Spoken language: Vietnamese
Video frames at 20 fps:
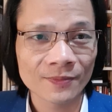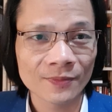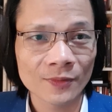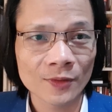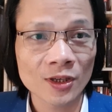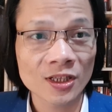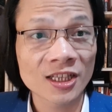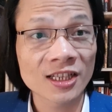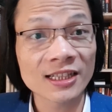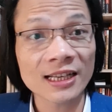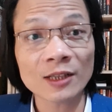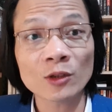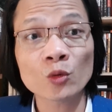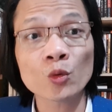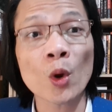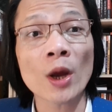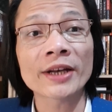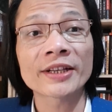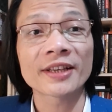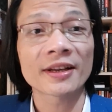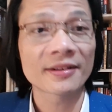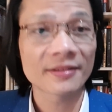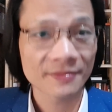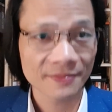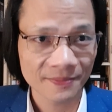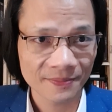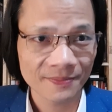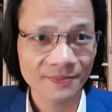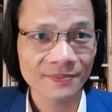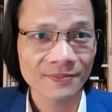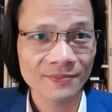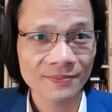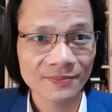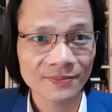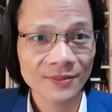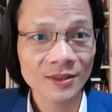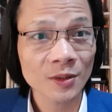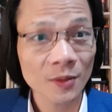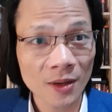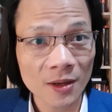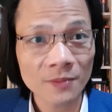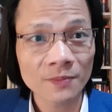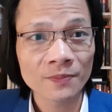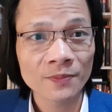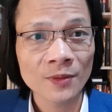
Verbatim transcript: Đó là chiến tranh toàn dân. Đúng không?